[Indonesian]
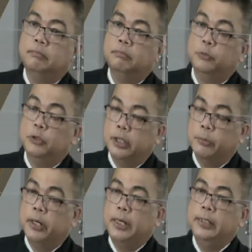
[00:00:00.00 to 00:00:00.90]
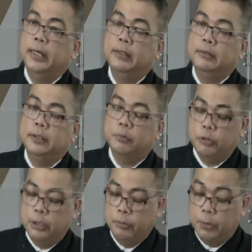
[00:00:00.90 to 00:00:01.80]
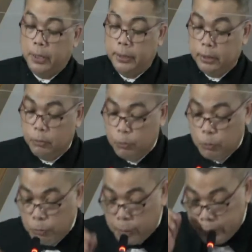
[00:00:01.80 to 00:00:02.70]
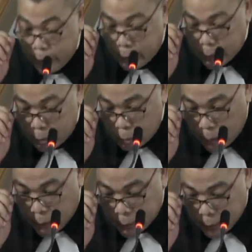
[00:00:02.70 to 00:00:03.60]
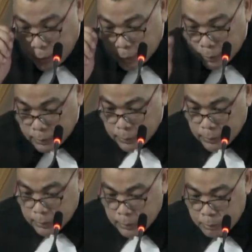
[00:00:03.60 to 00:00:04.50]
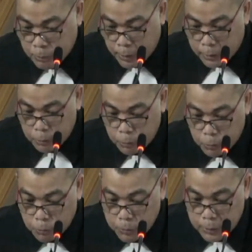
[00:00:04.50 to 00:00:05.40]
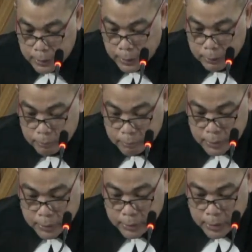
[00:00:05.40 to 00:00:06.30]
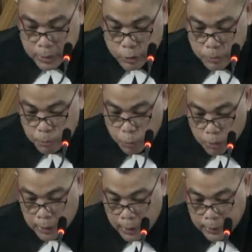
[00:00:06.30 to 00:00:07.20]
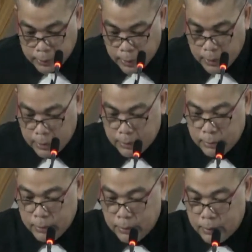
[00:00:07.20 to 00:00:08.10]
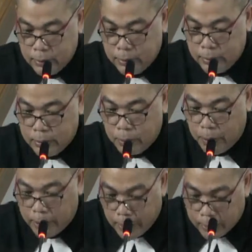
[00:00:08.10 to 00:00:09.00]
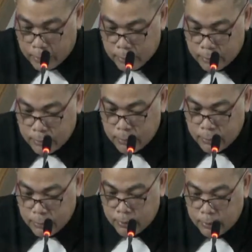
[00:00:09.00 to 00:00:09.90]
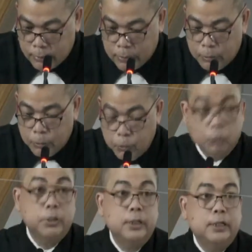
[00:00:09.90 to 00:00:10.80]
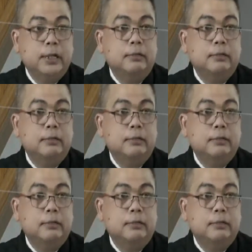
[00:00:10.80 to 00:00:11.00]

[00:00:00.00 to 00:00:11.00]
punya keberanian, yang punya keberanian untuk melihat kekurangannya, bahkan untuk melihat ketidaksempurnaannya, bahkan untuk melihat